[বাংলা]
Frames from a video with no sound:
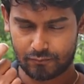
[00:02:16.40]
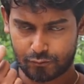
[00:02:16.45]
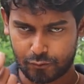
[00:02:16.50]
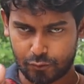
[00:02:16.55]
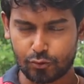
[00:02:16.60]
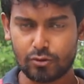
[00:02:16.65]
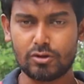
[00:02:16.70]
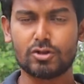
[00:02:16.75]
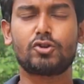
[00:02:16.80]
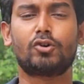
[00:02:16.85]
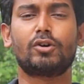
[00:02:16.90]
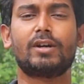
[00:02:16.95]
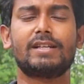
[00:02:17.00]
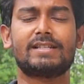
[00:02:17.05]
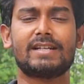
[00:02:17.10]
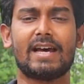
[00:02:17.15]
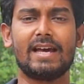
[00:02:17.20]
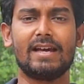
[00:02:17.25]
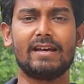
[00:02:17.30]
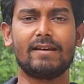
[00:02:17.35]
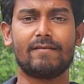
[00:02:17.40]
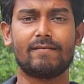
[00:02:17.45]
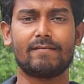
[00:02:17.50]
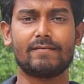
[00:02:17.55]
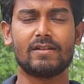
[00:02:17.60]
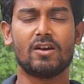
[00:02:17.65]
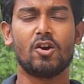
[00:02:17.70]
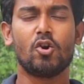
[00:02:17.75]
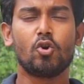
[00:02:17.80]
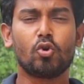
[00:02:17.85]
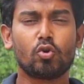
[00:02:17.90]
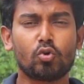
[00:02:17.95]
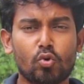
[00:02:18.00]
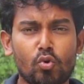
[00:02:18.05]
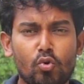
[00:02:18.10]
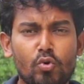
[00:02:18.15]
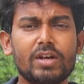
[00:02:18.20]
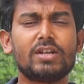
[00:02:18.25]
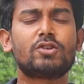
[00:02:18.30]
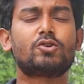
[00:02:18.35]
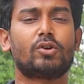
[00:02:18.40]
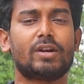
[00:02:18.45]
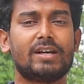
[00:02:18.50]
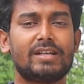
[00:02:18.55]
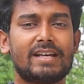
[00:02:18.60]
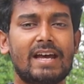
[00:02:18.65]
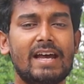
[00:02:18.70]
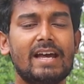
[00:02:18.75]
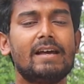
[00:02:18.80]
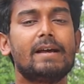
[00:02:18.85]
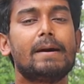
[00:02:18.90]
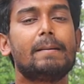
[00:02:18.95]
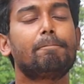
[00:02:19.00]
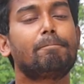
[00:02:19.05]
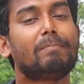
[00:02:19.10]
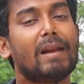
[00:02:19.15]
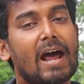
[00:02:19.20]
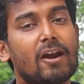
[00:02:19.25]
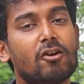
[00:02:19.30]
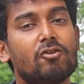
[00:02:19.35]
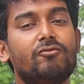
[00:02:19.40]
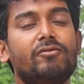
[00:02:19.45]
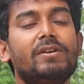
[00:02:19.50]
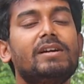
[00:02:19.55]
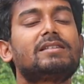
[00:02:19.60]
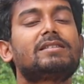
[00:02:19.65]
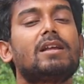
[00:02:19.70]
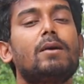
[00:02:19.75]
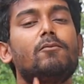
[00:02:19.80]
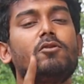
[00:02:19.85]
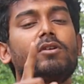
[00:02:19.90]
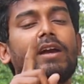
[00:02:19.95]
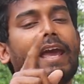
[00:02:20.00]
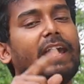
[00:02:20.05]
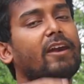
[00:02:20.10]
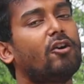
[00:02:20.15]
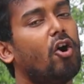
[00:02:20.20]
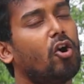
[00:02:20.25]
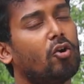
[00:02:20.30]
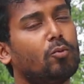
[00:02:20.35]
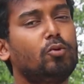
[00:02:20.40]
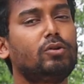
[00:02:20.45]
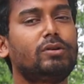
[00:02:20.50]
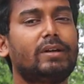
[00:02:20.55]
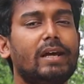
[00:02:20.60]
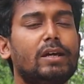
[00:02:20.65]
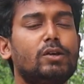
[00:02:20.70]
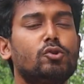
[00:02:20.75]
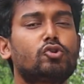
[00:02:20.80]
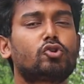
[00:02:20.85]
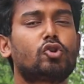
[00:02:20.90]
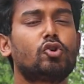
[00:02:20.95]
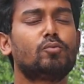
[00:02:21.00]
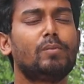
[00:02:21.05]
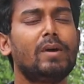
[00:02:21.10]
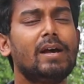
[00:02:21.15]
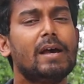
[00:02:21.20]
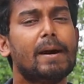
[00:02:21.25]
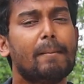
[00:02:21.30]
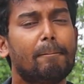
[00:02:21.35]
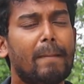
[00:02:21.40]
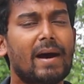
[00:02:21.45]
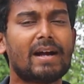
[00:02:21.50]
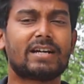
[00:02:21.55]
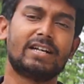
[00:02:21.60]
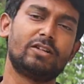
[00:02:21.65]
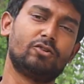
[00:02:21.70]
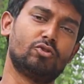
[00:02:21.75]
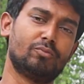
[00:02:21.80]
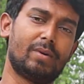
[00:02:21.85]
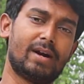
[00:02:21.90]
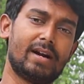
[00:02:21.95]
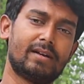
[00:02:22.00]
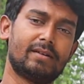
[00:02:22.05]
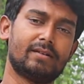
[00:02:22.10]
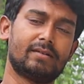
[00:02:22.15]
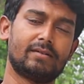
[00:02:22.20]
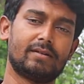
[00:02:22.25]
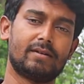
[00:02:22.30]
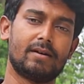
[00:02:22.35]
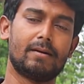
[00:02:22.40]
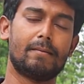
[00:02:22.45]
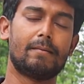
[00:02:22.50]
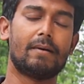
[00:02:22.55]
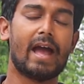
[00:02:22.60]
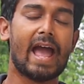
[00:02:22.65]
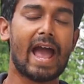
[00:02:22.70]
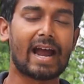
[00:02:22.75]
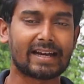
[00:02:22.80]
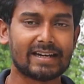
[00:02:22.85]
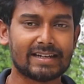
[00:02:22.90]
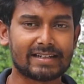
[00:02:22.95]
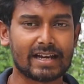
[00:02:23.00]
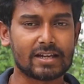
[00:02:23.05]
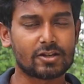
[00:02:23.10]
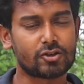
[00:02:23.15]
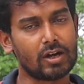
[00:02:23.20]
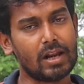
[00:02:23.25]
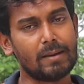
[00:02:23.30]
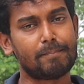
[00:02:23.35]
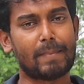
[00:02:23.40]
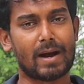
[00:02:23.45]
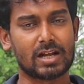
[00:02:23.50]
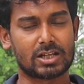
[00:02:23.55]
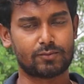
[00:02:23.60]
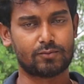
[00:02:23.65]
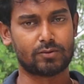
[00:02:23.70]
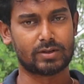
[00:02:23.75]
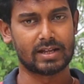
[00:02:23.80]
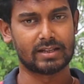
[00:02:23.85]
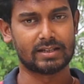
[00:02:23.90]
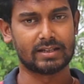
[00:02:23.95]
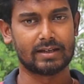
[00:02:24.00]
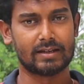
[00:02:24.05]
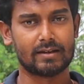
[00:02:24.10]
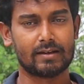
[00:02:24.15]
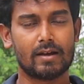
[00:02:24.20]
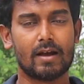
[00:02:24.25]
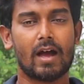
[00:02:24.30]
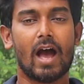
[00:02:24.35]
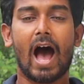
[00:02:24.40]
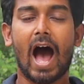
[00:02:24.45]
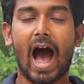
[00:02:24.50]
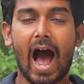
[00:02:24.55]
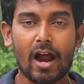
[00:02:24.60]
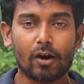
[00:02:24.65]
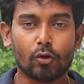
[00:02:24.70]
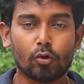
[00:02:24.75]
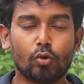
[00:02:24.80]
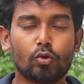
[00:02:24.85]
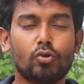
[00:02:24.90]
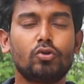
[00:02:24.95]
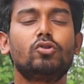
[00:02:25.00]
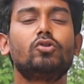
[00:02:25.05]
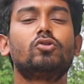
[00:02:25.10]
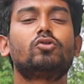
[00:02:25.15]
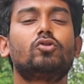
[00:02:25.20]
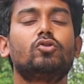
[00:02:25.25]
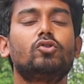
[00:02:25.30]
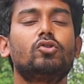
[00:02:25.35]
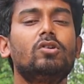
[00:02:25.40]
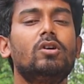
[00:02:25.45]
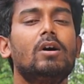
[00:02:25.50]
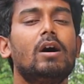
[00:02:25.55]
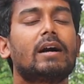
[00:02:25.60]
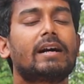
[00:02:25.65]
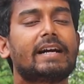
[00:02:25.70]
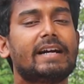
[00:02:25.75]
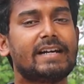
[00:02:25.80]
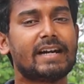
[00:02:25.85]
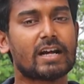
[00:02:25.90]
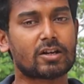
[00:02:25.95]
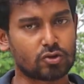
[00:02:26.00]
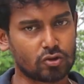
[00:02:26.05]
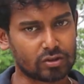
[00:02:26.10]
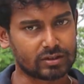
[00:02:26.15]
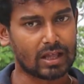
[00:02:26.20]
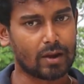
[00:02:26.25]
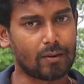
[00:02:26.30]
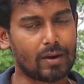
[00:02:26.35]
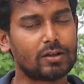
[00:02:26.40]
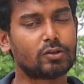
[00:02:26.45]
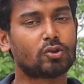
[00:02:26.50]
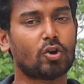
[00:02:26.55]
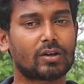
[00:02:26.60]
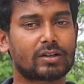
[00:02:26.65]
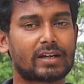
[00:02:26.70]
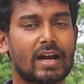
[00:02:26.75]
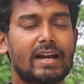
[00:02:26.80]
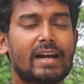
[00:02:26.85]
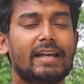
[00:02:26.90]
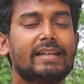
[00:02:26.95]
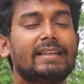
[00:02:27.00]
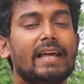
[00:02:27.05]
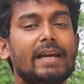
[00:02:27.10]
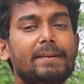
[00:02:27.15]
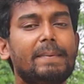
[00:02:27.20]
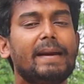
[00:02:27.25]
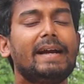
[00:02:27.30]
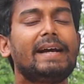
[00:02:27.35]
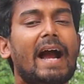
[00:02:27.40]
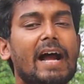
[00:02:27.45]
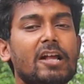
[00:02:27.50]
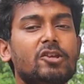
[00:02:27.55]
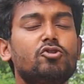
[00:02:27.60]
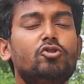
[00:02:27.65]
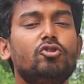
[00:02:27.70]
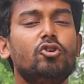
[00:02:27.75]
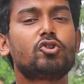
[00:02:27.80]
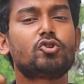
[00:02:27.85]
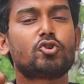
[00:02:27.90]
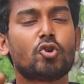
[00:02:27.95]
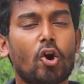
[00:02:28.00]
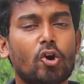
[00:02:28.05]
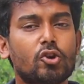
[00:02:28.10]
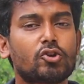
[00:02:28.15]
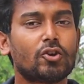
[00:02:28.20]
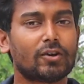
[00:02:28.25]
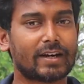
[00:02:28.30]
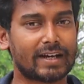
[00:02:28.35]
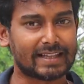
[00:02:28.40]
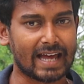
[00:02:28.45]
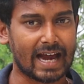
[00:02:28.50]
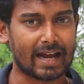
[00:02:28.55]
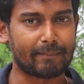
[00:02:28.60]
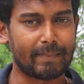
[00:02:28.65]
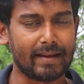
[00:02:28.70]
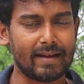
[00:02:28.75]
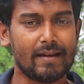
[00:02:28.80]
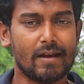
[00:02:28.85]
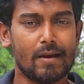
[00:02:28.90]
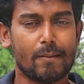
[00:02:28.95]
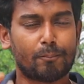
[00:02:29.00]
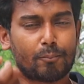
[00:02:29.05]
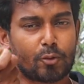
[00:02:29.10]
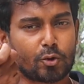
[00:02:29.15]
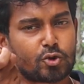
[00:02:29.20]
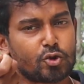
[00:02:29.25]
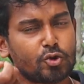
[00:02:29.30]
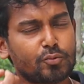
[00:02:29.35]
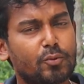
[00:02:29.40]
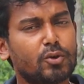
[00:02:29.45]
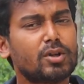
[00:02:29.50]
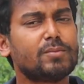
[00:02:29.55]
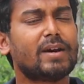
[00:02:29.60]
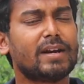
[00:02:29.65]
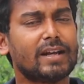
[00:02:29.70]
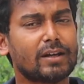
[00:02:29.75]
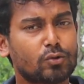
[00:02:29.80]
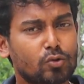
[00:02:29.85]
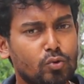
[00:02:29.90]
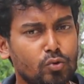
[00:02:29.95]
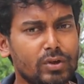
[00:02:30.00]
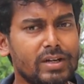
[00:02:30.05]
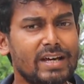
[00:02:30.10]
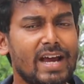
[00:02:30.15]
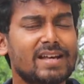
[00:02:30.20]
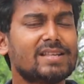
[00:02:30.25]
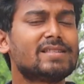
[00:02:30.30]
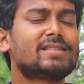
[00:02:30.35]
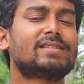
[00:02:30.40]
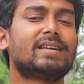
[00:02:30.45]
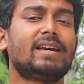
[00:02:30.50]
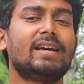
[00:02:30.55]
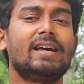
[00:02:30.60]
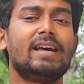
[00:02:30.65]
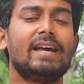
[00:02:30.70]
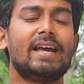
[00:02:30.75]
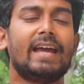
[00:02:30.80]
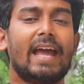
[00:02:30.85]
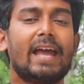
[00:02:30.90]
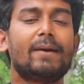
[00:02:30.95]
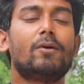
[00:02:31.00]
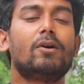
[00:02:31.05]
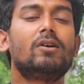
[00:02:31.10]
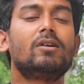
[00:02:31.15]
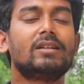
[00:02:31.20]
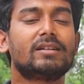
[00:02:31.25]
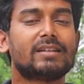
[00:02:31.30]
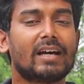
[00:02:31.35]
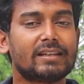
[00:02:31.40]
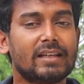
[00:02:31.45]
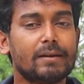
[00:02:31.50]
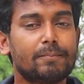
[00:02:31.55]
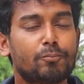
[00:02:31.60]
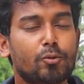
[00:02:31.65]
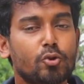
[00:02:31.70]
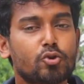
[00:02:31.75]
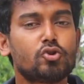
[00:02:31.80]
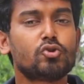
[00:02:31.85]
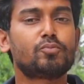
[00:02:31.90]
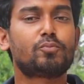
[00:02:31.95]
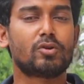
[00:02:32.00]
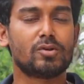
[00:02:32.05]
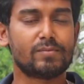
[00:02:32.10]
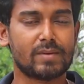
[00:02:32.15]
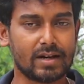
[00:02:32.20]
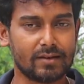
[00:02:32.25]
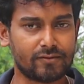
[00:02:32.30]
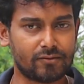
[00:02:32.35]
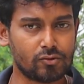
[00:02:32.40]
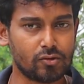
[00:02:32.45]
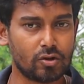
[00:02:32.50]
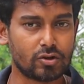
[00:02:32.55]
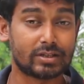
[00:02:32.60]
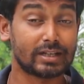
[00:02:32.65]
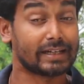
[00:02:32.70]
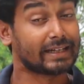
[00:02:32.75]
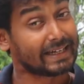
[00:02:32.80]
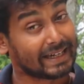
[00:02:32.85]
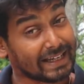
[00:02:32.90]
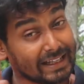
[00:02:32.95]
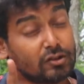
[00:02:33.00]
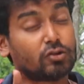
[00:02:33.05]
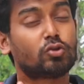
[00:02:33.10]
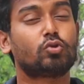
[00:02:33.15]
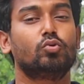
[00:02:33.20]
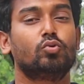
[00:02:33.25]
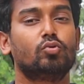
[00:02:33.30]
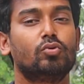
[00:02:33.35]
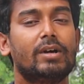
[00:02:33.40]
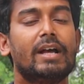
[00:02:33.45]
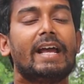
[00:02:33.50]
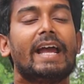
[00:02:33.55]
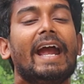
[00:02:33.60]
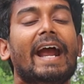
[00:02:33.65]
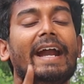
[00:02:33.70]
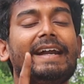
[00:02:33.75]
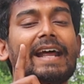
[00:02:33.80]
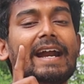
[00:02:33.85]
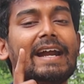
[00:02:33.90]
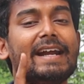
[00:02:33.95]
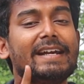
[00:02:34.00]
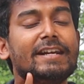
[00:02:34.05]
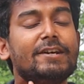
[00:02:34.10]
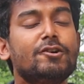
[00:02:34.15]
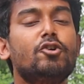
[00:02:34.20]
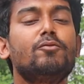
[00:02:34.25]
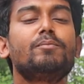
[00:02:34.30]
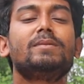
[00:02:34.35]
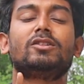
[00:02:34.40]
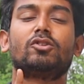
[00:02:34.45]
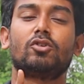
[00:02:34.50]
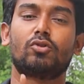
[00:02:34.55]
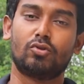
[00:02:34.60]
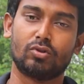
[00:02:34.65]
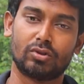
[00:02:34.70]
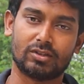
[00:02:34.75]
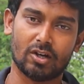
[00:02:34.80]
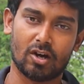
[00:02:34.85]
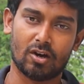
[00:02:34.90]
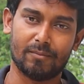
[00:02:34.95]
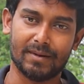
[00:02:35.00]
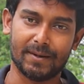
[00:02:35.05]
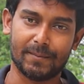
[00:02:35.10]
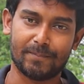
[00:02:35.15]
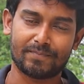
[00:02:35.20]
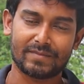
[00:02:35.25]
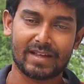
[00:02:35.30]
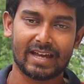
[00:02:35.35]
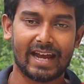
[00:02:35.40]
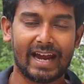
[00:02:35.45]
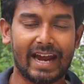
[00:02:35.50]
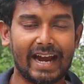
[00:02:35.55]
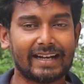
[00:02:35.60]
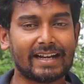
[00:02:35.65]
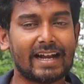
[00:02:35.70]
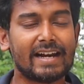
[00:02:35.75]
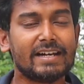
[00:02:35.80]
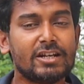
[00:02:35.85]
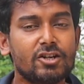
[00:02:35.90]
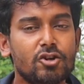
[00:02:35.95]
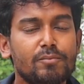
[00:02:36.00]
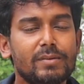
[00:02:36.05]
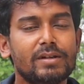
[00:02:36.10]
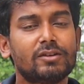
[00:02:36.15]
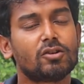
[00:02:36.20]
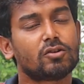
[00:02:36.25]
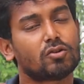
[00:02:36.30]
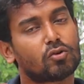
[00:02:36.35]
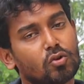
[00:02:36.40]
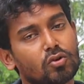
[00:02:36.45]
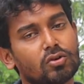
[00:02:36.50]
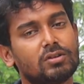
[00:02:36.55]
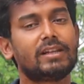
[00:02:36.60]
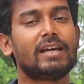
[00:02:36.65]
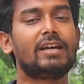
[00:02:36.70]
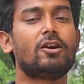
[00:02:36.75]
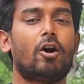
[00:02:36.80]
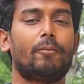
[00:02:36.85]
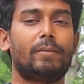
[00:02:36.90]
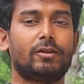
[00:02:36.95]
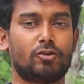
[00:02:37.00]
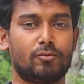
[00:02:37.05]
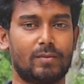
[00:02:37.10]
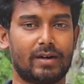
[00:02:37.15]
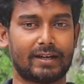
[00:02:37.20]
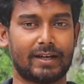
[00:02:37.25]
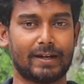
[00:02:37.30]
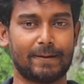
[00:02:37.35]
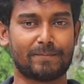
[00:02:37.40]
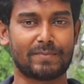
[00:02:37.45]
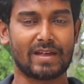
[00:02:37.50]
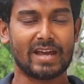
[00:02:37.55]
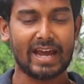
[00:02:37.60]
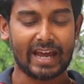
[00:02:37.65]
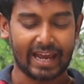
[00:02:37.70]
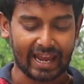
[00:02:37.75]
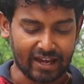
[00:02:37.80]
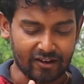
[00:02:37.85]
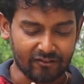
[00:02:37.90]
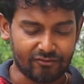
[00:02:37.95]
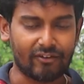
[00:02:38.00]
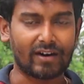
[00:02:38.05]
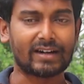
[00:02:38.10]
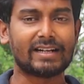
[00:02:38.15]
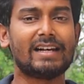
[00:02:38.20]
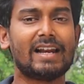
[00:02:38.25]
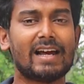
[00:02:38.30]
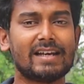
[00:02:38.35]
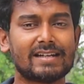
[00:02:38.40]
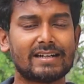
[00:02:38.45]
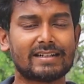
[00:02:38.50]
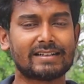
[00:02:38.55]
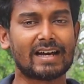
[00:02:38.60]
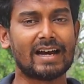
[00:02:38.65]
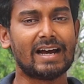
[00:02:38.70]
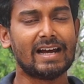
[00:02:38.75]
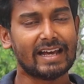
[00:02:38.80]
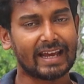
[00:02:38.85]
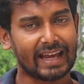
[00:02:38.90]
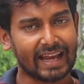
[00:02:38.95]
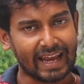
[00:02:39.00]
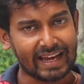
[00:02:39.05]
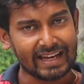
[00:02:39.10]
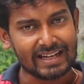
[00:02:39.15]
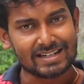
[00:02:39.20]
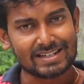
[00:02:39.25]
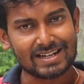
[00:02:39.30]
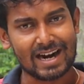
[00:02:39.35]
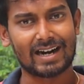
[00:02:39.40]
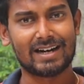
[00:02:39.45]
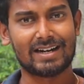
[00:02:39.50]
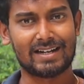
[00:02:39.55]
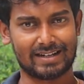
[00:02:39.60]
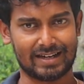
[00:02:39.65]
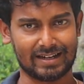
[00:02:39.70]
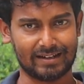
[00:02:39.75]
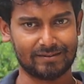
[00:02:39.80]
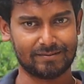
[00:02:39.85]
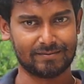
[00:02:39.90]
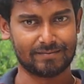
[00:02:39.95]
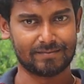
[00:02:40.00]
ফুল ঝরে যায় কুড়ি ঝরে যায় প্ল্যানোফিক্স নামক এই হরমোনটা ইউজ করবে মাসে দুবার এক লিটার জলে পাঁচ ফুটা দিয়ে আর অন্য কোনো কীটনাশক দেওয়ার দরকার নেই দেখবে গাছগুলো চকচকে থাকবে প্রচুর পরিমাণে কুড়ি আসছে এবং তাতে প্রচুর পরিমাণে ফুল হচ্ছে কিন্তু এটা নিয়মিত করতে হবে এটা নিয়মিত করতেই হবে তোমাকে এই ফার্টিলাইজারটা এই সারটা